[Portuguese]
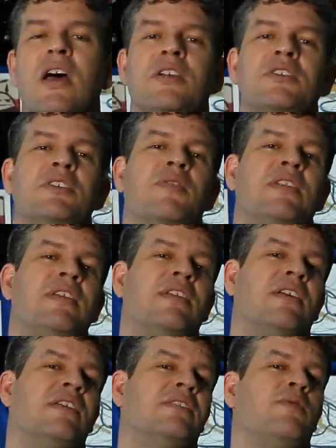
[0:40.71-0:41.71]
a gente vai tendo
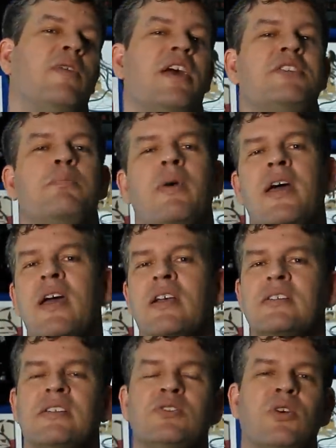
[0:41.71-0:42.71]
aqueles
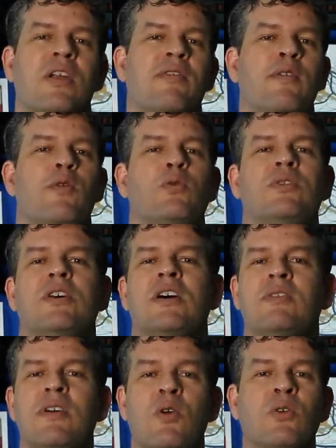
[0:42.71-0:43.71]
flashbacks, a história vai
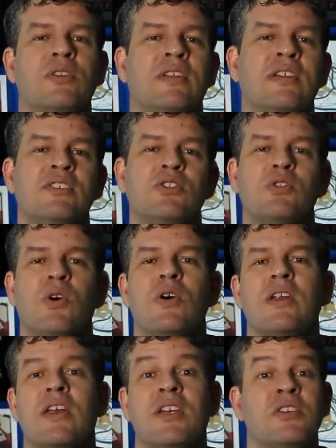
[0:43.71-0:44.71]
voltando, vai contando a
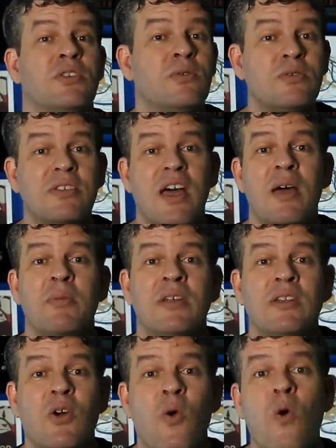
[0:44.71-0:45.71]
história que a gente não sabe
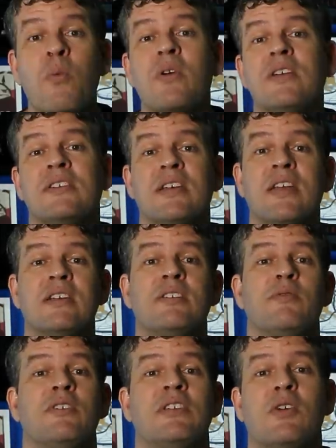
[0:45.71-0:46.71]
ainda como que essa
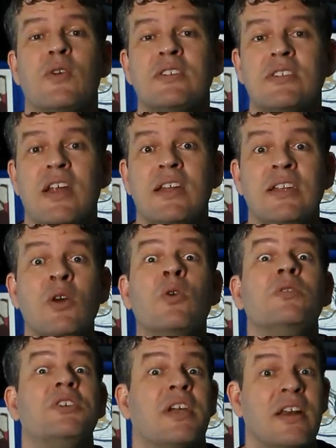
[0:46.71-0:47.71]
criança foi sequestrada e
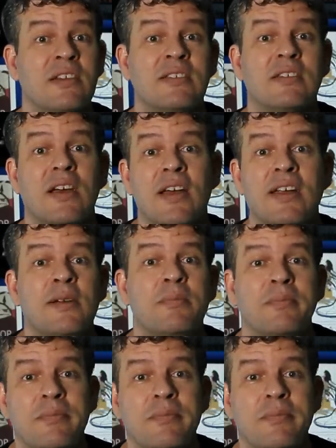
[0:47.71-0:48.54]
onde que ela está, né?